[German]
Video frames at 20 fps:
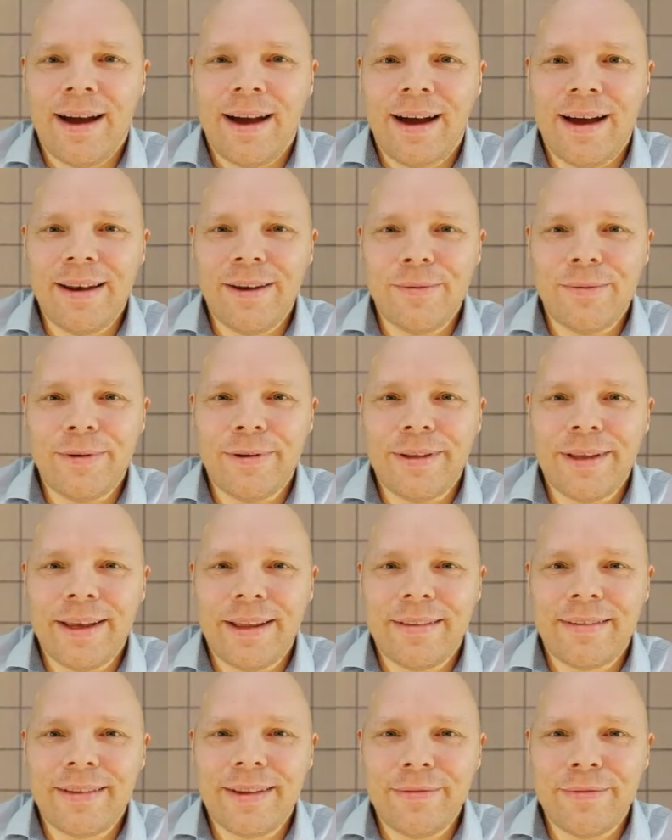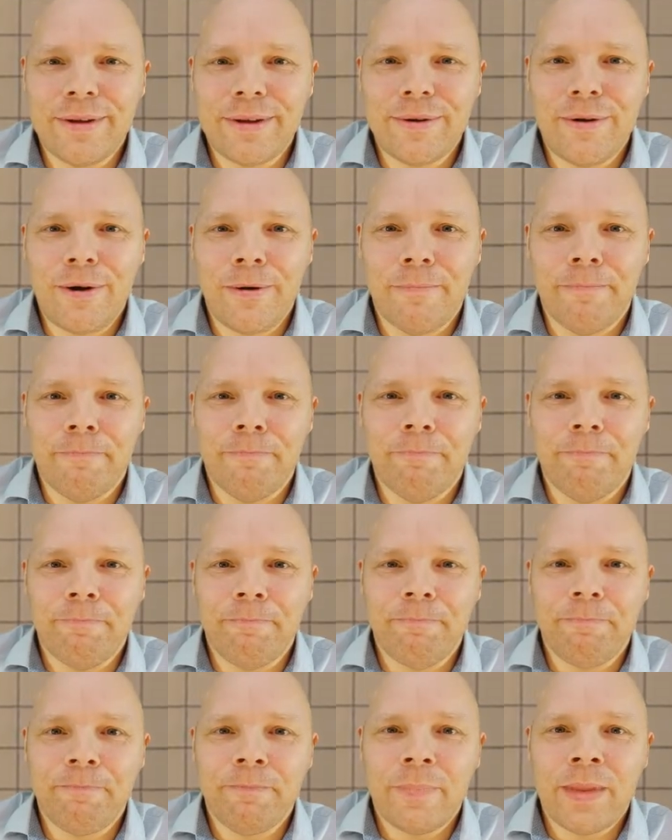Hallo und herzlich willkommen.
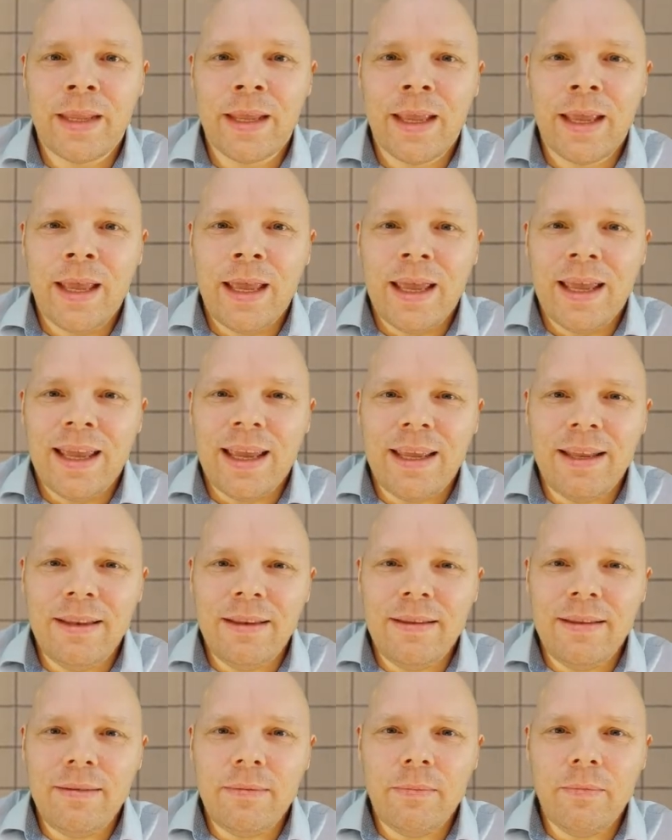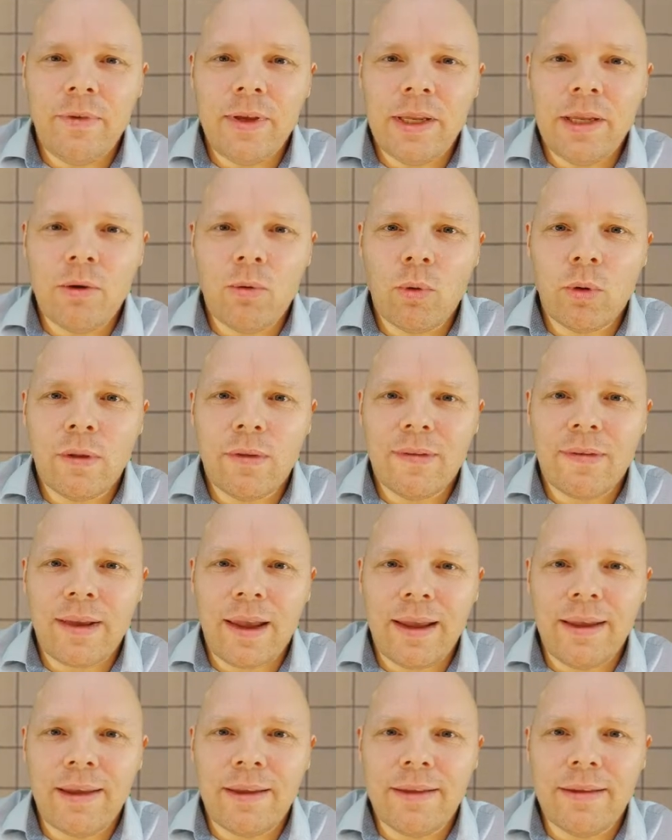In diesem Video
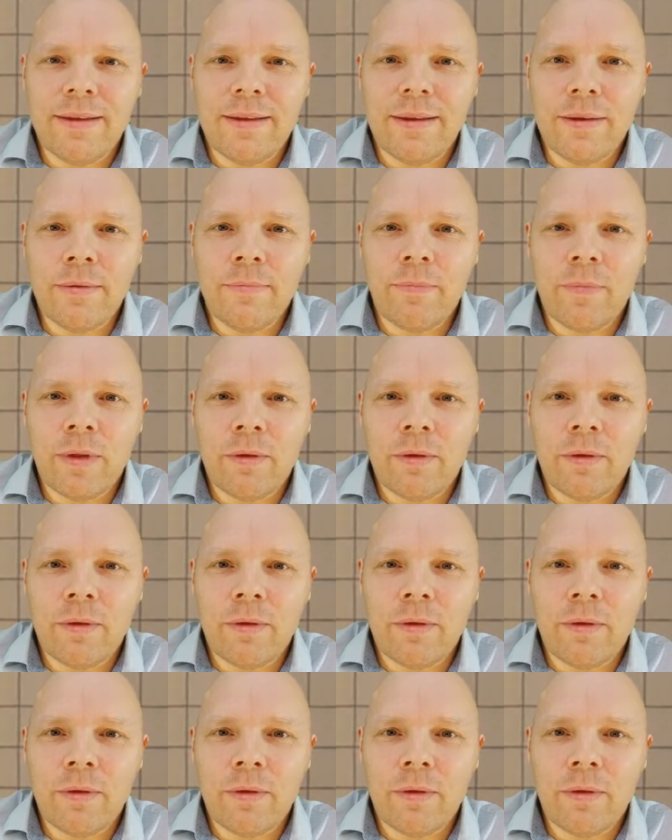zeige ich dir,